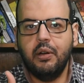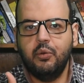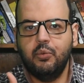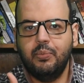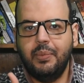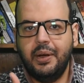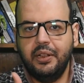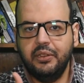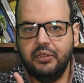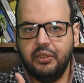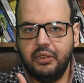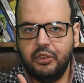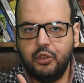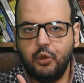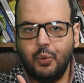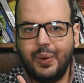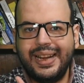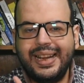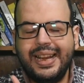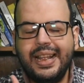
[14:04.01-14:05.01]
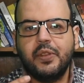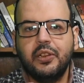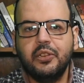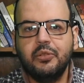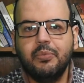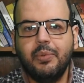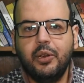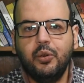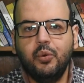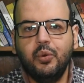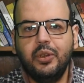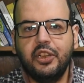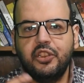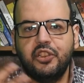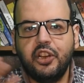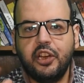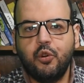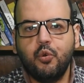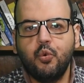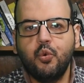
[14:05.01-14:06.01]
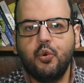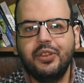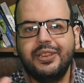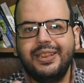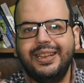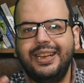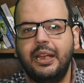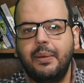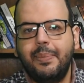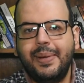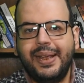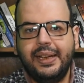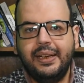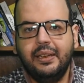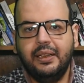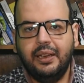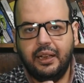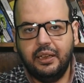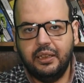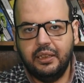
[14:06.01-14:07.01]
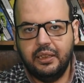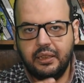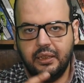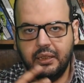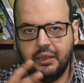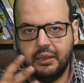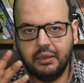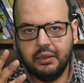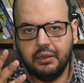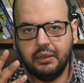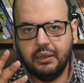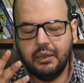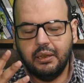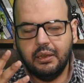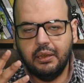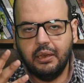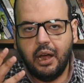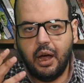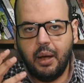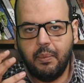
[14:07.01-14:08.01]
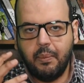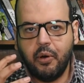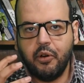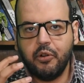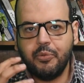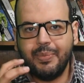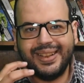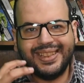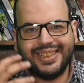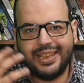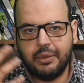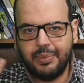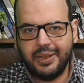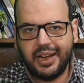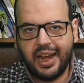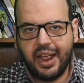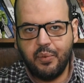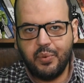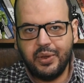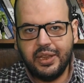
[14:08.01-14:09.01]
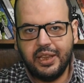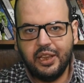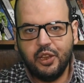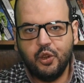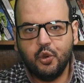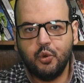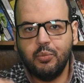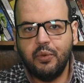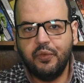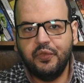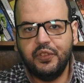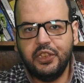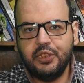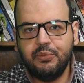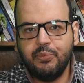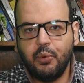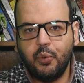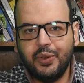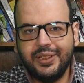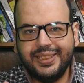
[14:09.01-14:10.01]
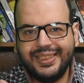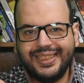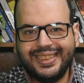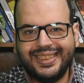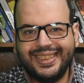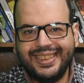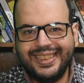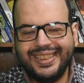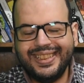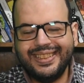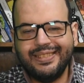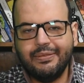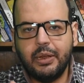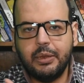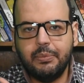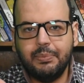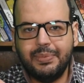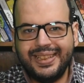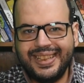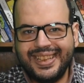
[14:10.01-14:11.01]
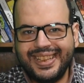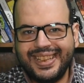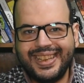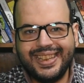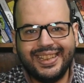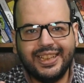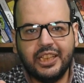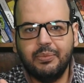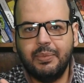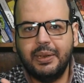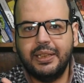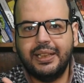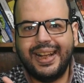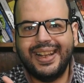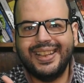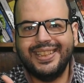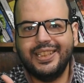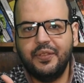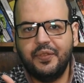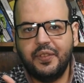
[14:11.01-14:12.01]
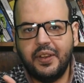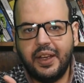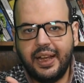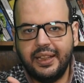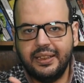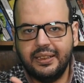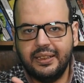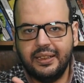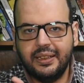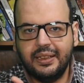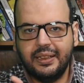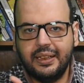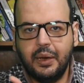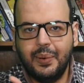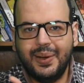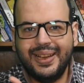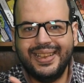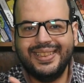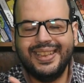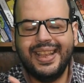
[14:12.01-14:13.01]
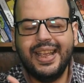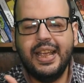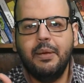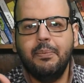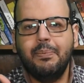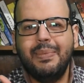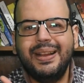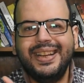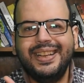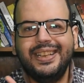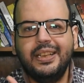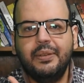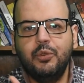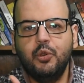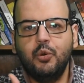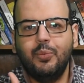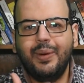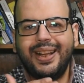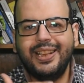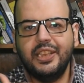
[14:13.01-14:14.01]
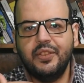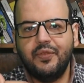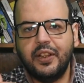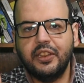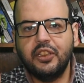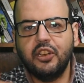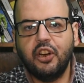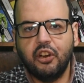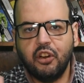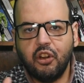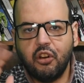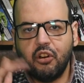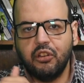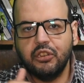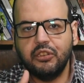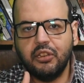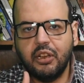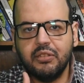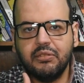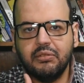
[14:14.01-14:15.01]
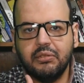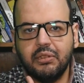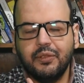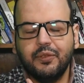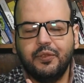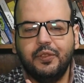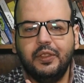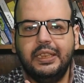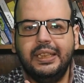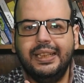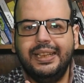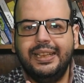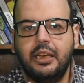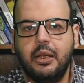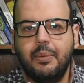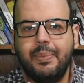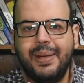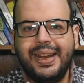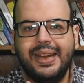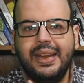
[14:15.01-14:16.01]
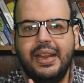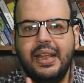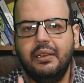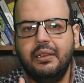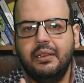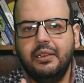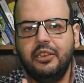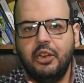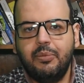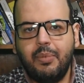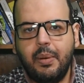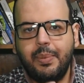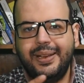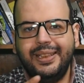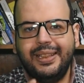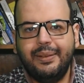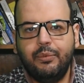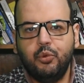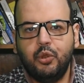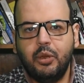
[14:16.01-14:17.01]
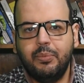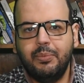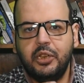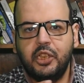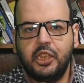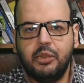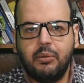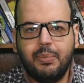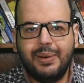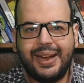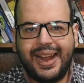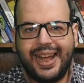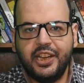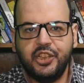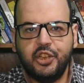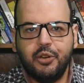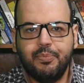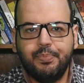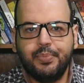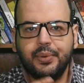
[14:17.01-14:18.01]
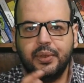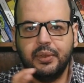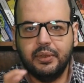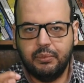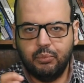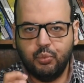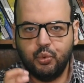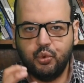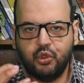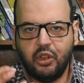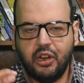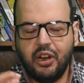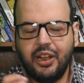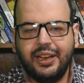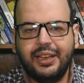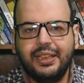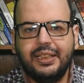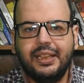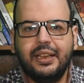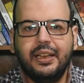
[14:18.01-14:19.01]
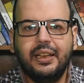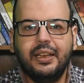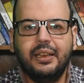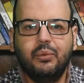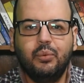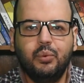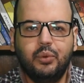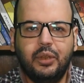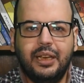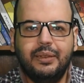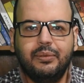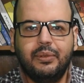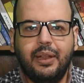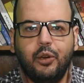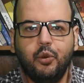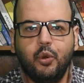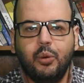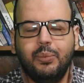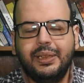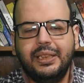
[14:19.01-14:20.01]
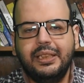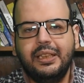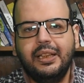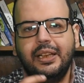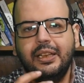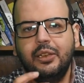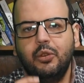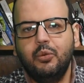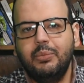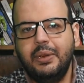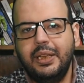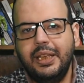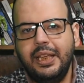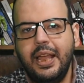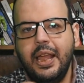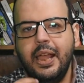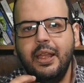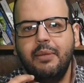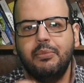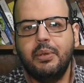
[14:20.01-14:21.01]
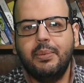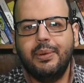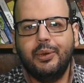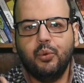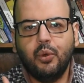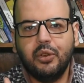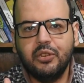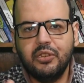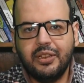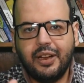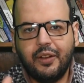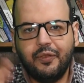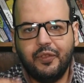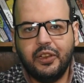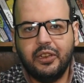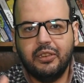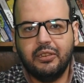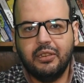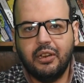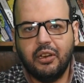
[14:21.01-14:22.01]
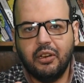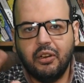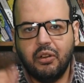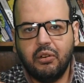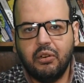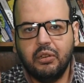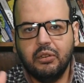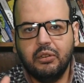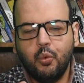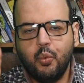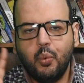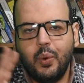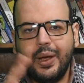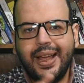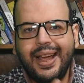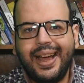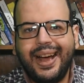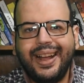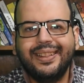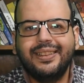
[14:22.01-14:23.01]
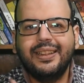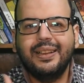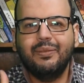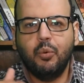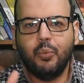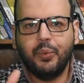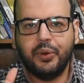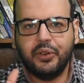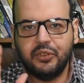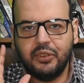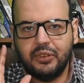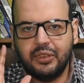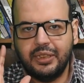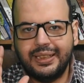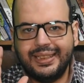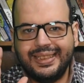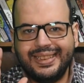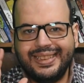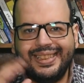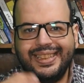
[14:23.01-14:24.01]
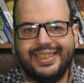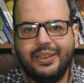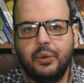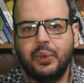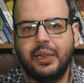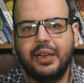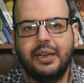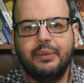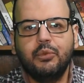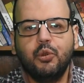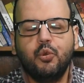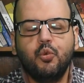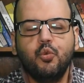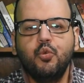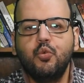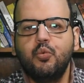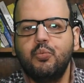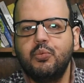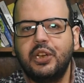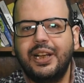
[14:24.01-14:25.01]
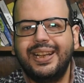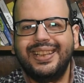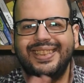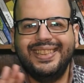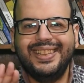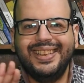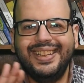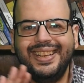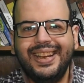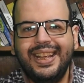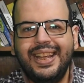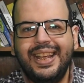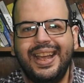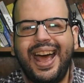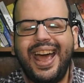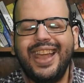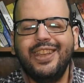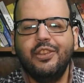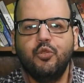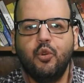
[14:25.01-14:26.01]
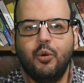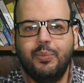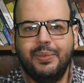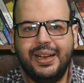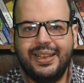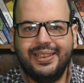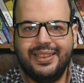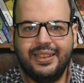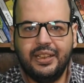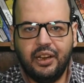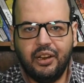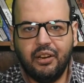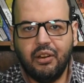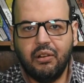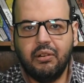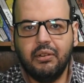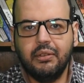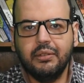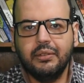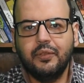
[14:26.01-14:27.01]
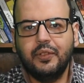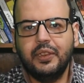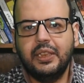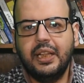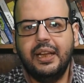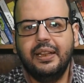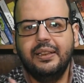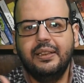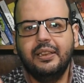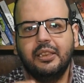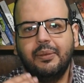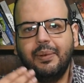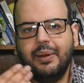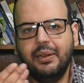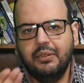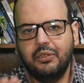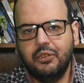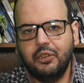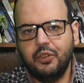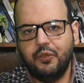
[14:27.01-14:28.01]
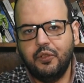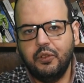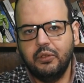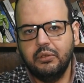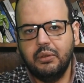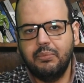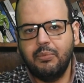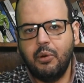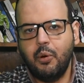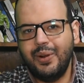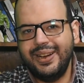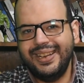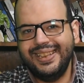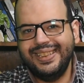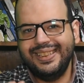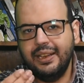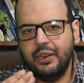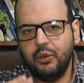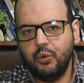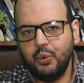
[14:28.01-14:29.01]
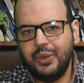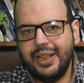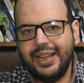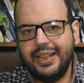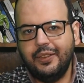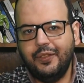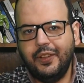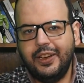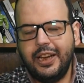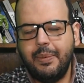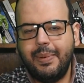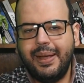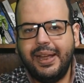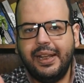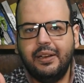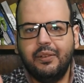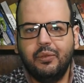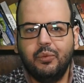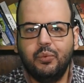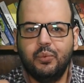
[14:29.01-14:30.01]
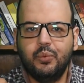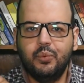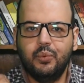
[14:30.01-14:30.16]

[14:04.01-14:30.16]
او بعض الدول اصبح يقول لك شيخوخه اليابان يعني الاعمار بقت كبيره قوي ومفيش مواليد كتير بقت بتيجي الناس بقت عازفه عن الجواز بل ان منهم عازف عن العلاقات اصلا في اليابان شباب كده بيسمى الشباب العاشب مصطلح كده كنت اتكلمت عنه قبل كده يعني هم ايه بيبعدوا اصلا عن فكره العلاقات وحتى الممارسات الجنسيه والكلام ده كله ومش عايزين اي نوع من هذه العلاقات فده ادى طبعا لانخفاض المواليد الجداد في اليابان